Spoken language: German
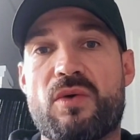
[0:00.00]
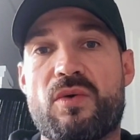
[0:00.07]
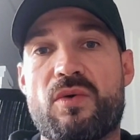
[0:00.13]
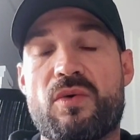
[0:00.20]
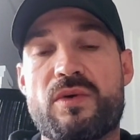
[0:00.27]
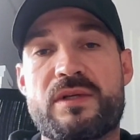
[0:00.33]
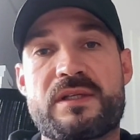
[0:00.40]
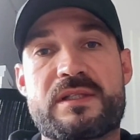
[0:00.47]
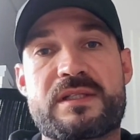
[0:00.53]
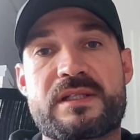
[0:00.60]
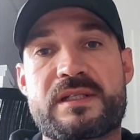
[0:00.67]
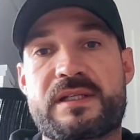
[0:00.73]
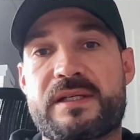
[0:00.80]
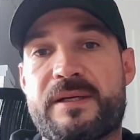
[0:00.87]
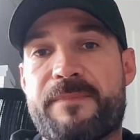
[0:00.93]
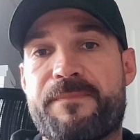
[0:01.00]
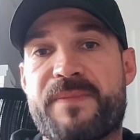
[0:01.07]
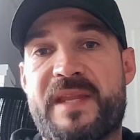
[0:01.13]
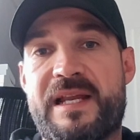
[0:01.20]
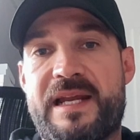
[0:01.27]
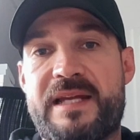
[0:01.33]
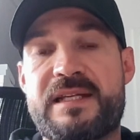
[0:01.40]
Und ähm,
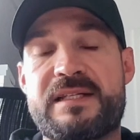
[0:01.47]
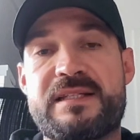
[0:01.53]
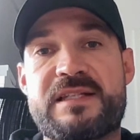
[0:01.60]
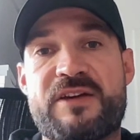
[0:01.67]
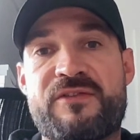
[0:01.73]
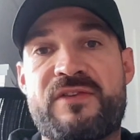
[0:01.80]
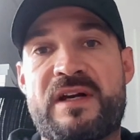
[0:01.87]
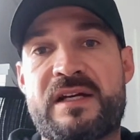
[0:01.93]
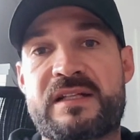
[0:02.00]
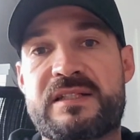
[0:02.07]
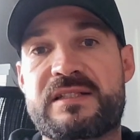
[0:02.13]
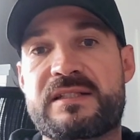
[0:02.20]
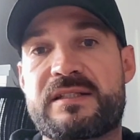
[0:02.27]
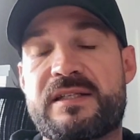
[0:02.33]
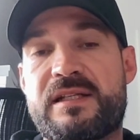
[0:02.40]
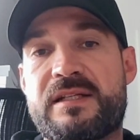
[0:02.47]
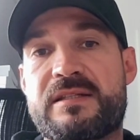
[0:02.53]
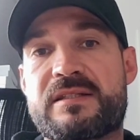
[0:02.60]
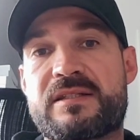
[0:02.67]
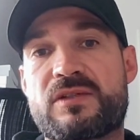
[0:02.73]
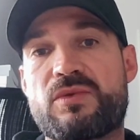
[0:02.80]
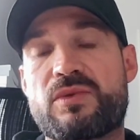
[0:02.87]
alleine dieser Fakt der
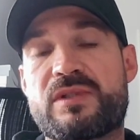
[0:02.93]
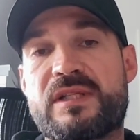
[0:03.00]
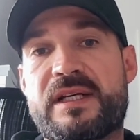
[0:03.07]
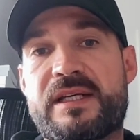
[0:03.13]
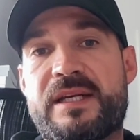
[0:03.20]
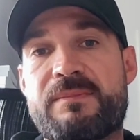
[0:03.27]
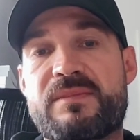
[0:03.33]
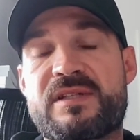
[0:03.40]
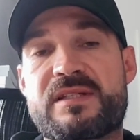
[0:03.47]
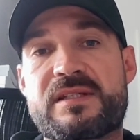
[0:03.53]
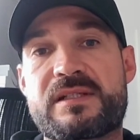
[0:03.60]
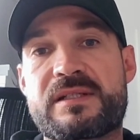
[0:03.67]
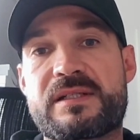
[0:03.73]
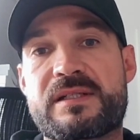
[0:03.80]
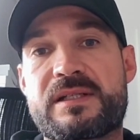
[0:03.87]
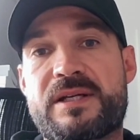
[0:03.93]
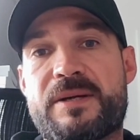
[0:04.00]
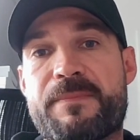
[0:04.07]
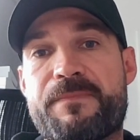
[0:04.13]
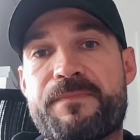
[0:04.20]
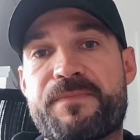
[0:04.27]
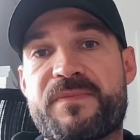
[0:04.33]
letzten guten Ergebnisse
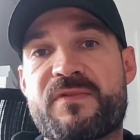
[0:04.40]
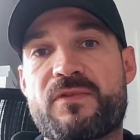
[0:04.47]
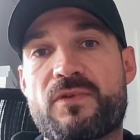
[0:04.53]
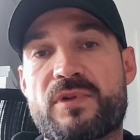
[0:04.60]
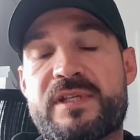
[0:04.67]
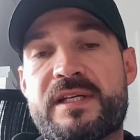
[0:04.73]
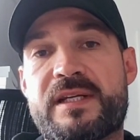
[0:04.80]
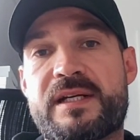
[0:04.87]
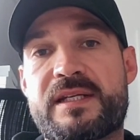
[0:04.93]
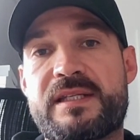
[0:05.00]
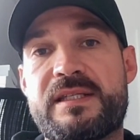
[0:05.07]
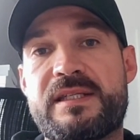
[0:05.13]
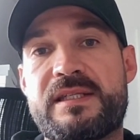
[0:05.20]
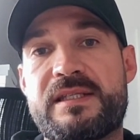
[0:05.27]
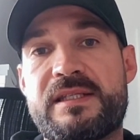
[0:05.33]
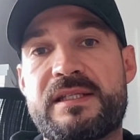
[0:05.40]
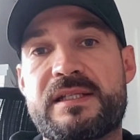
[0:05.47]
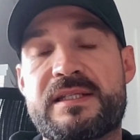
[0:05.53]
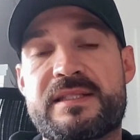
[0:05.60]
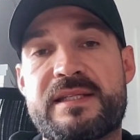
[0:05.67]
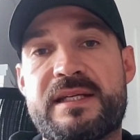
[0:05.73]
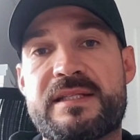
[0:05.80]
ähm, wird Energie
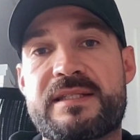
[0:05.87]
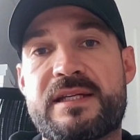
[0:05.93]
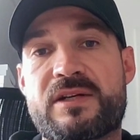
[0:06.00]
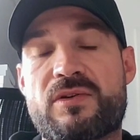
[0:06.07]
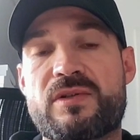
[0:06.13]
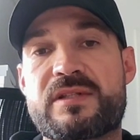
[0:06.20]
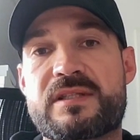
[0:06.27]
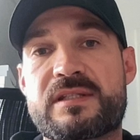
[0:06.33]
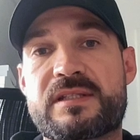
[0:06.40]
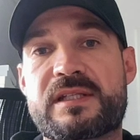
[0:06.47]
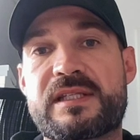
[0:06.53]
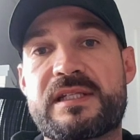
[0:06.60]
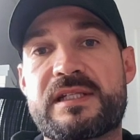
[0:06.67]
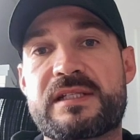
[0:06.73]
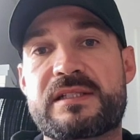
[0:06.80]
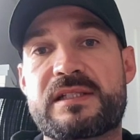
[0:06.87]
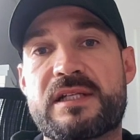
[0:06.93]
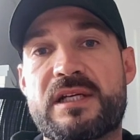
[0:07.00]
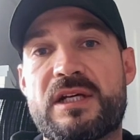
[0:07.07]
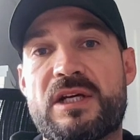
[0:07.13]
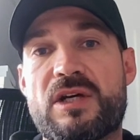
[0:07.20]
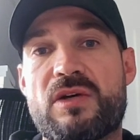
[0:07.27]
hier sehr, sehr konzentriert
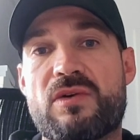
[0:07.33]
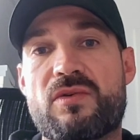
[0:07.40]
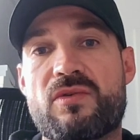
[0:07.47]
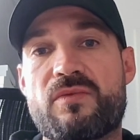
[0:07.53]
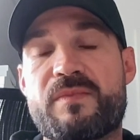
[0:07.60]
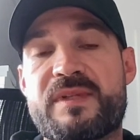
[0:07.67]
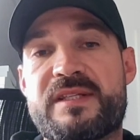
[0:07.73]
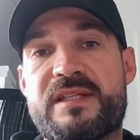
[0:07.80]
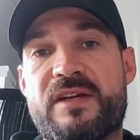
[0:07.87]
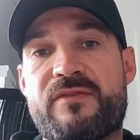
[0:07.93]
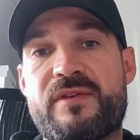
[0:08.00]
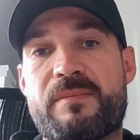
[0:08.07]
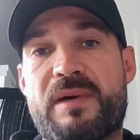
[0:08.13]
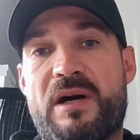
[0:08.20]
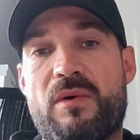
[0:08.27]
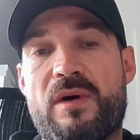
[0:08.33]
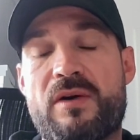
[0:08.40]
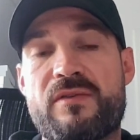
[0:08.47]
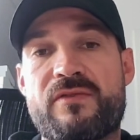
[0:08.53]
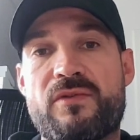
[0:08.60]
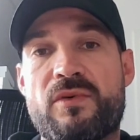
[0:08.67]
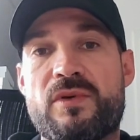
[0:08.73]
und mit sehr viel Power
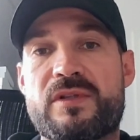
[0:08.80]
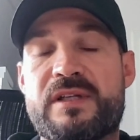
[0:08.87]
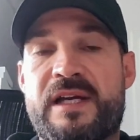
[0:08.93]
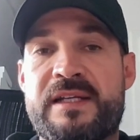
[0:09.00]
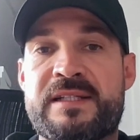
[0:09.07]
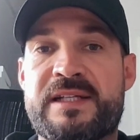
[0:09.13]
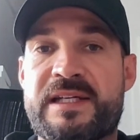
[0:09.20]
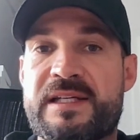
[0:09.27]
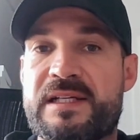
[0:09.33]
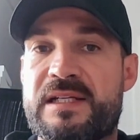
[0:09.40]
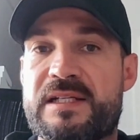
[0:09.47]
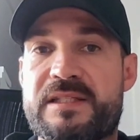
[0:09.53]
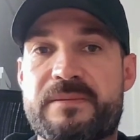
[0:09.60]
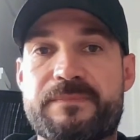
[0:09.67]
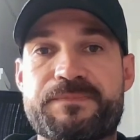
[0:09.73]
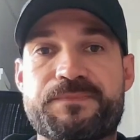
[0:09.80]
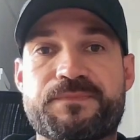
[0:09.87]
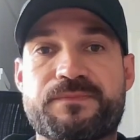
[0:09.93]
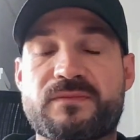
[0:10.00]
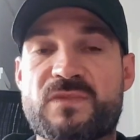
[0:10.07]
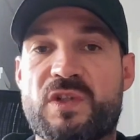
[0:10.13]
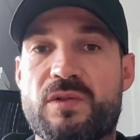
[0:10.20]
und Wucht antreten lassen.
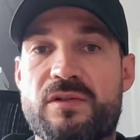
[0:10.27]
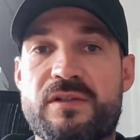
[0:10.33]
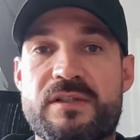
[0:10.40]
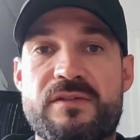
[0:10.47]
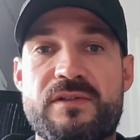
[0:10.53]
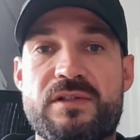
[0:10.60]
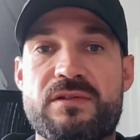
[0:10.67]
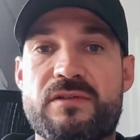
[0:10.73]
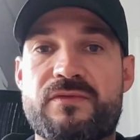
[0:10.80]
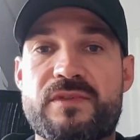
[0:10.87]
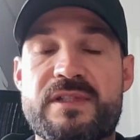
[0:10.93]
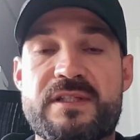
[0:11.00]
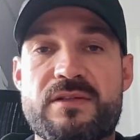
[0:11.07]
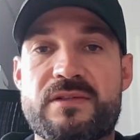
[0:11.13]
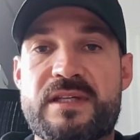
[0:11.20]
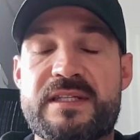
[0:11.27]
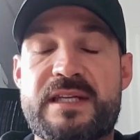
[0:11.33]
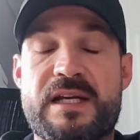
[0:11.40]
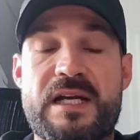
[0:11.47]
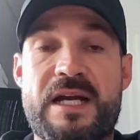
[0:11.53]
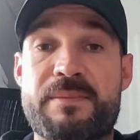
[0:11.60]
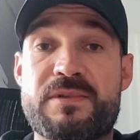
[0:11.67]
Und wir dürfen uns unserer
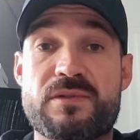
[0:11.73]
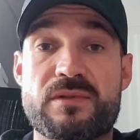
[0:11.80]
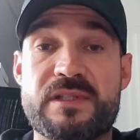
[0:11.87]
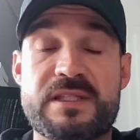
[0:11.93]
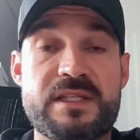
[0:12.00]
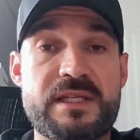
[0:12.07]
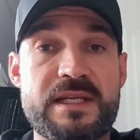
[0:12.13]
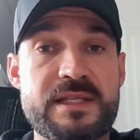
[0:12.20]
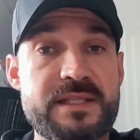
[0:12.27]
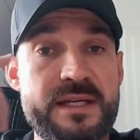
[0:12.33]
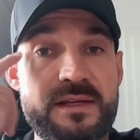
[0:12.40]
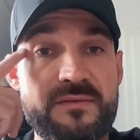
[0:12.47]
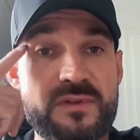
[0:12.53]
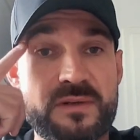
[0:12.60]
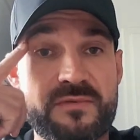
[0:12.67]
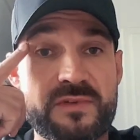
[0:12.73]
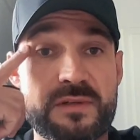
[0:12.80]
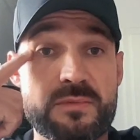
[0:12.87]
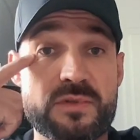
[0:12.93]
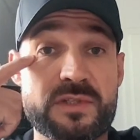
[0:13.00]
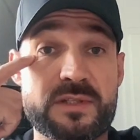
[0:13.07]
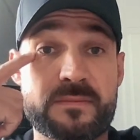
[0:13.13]
Sache absolut nicht sicher sein. Wir, wir
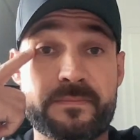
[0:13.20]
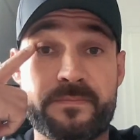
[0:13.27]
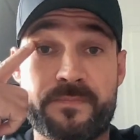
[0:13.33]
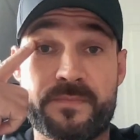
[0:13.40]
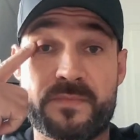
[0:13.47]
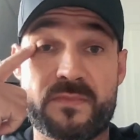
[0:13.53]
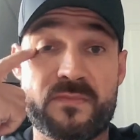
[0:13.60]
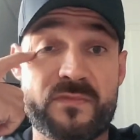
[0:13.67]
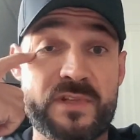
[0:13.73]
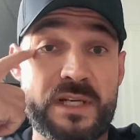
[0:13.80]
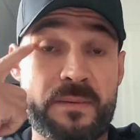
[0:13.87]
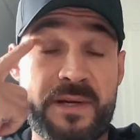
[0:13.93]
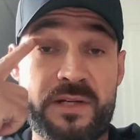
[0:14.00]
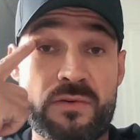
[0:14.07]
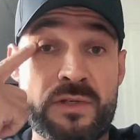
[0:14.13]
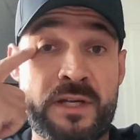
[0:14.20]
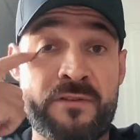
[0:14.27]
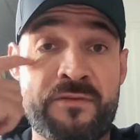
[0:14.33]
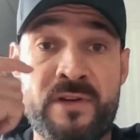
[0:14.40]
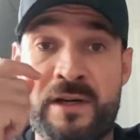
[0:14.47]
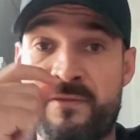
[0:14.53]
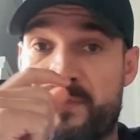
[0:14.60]
müssen wieder bei Null
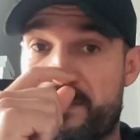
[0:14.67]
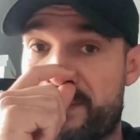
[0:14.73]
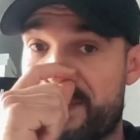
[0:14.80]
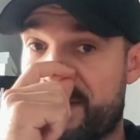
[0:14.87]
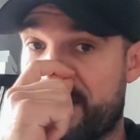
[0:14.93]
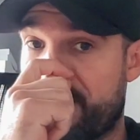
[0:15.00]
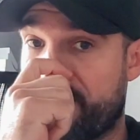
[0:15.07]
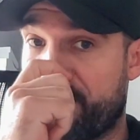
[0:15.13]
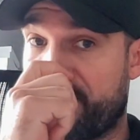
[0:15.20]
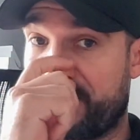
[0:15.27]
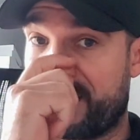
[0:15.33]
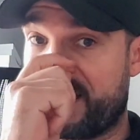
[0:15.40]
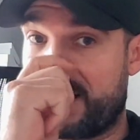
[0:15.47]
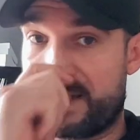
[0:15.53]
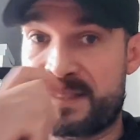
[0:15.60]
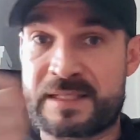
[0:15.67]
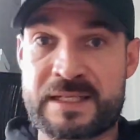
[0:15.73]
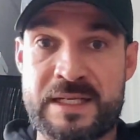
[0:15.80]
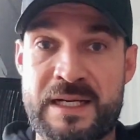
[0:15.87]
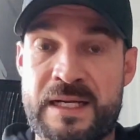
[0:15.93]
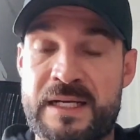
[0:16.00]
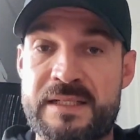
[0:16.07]
anfangen. Wir müssen ganz
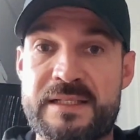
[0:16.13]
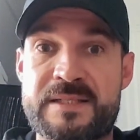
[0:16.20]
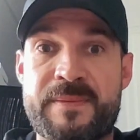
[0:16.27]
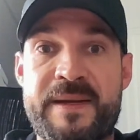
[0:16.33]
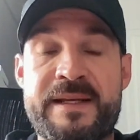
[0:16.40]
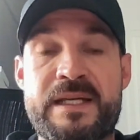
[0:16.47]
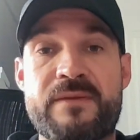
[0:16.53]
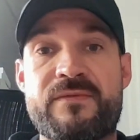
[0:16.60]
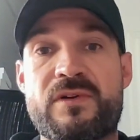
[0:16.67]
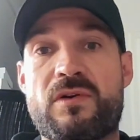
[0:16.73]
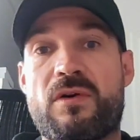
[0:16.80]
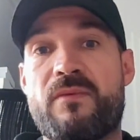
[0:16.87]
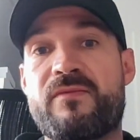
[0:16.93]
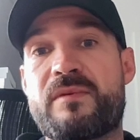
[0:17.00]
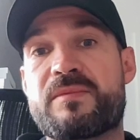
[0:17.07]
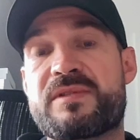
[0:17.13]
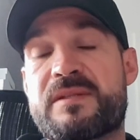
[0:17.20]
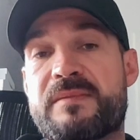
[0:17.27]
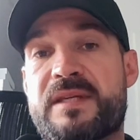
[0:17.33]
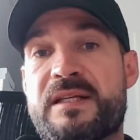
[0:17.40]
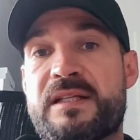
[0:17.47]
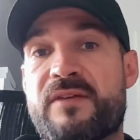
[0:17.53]
klar in die Zweikämpfe kommen. Wir müssen
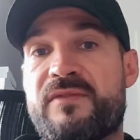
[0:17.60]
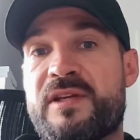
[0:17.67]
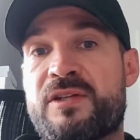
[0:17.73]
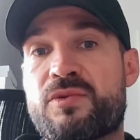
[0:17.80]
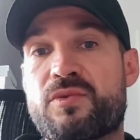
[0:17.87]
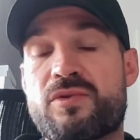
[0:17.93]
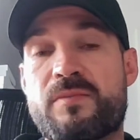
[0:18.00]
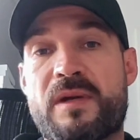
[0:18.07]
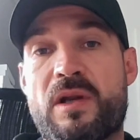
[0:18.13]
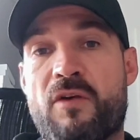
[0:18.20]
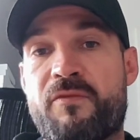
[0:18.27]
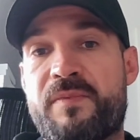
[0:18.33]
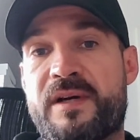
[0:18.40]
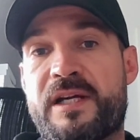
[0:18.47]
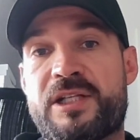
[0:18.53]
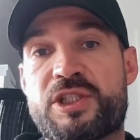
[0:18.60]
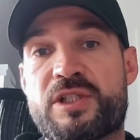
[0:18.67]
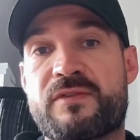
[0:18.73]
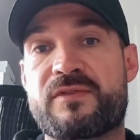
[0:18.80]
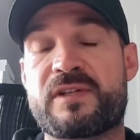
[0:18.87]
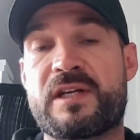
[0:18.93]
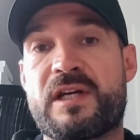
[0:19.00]
dem Gegner wehtun über
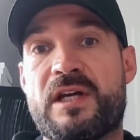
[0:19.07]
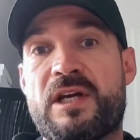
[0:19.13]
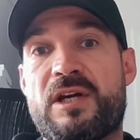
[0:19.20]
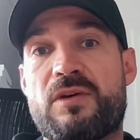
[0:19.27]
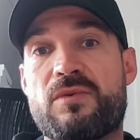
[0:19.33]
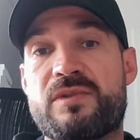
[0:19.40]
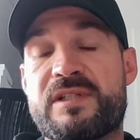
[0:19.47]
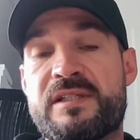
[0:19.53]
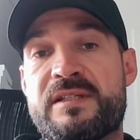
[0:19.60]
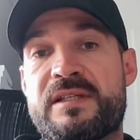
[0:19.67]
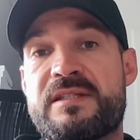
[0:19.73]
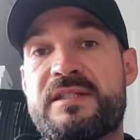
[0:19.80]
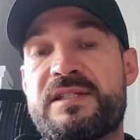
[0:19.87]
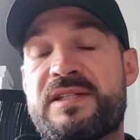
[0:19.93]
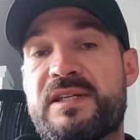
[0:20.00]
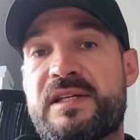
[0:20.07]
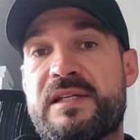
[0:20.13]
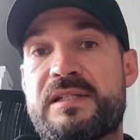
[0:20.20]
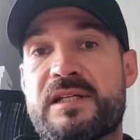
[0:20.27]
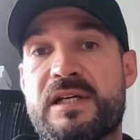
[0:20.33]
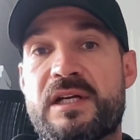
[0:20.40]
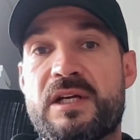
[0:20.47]
Laufbereitschaft und Intensität.